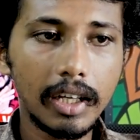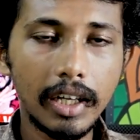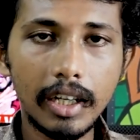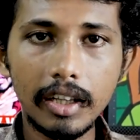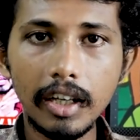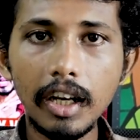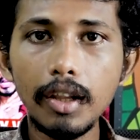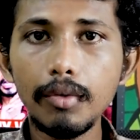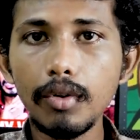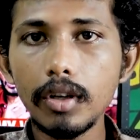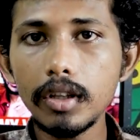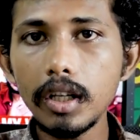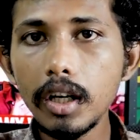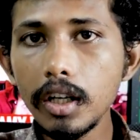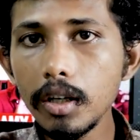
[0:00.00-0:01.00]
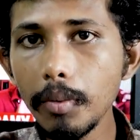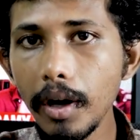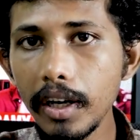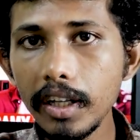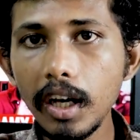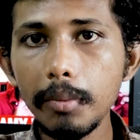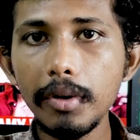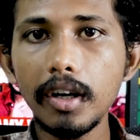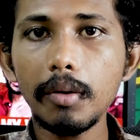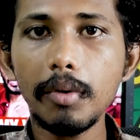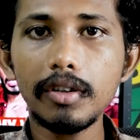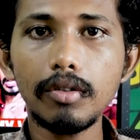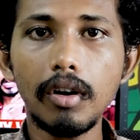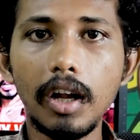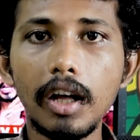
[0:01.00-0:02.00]
கிட்டத்தட்ட இது ஒரு திருட்டு மாதிரி அப்படின்ற
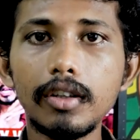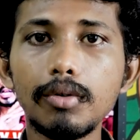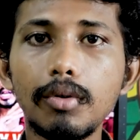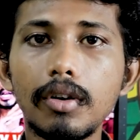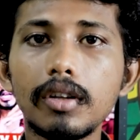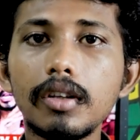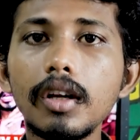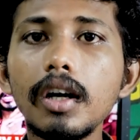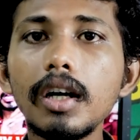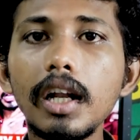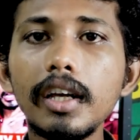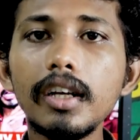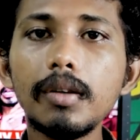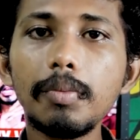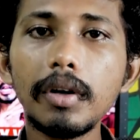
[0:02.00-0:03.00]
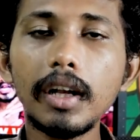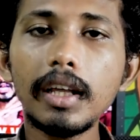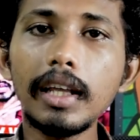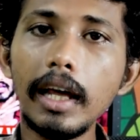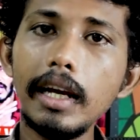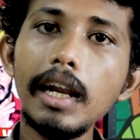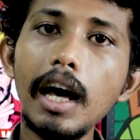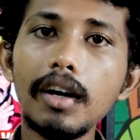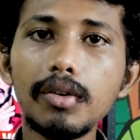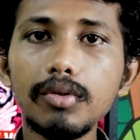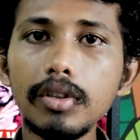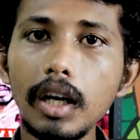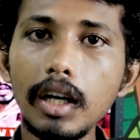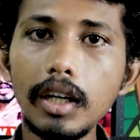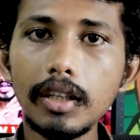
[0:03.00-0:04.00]
மாதிரி சொல்லலாம் ஸோ ஒரு திருட்டில் ஈடுபட்ட
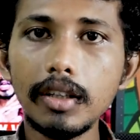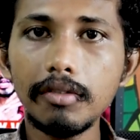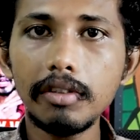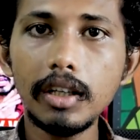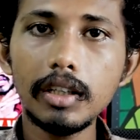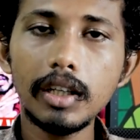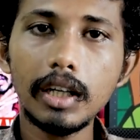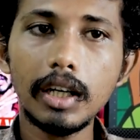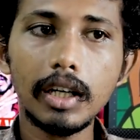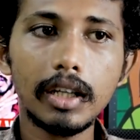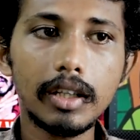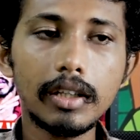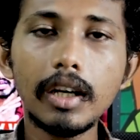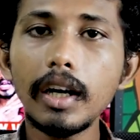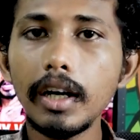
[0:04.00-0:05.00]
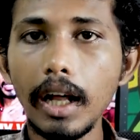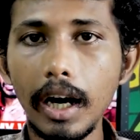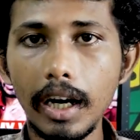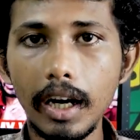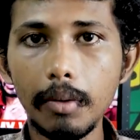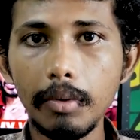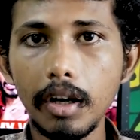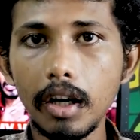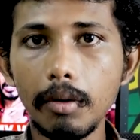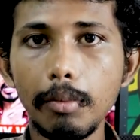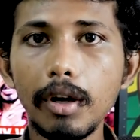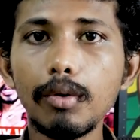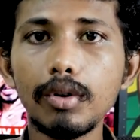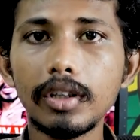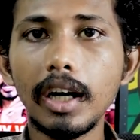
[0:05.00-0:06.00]
எல்லாருக்கும் தானே அந்த வந்து அந்த திருட்டாங்க அப்படின்ற
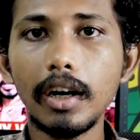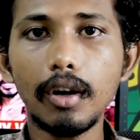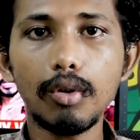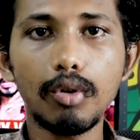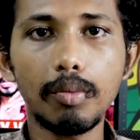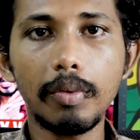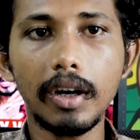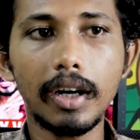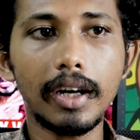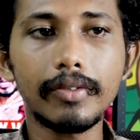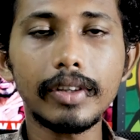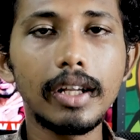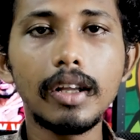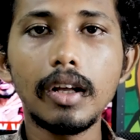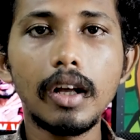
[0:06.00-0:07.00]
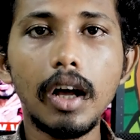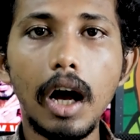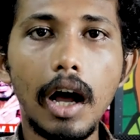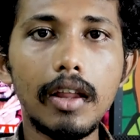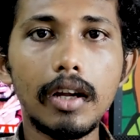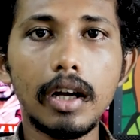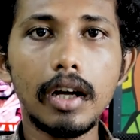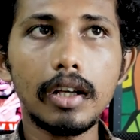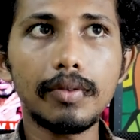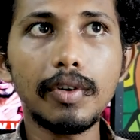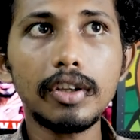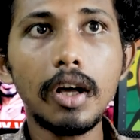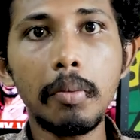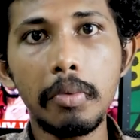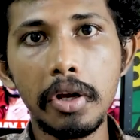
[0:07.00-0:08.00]
மாதிரி ஒரு தண்டனை கொடுப்பாங்க அதில்
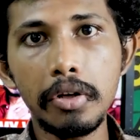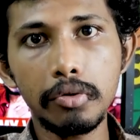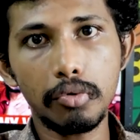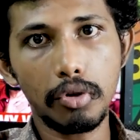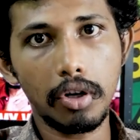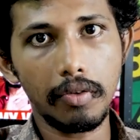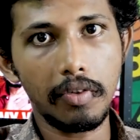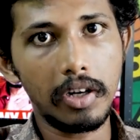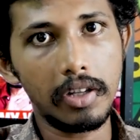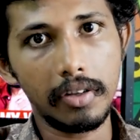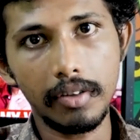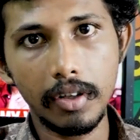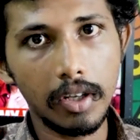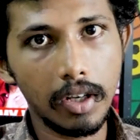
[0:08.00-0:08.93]
இவன் தான் மெயின் குற்றவாளி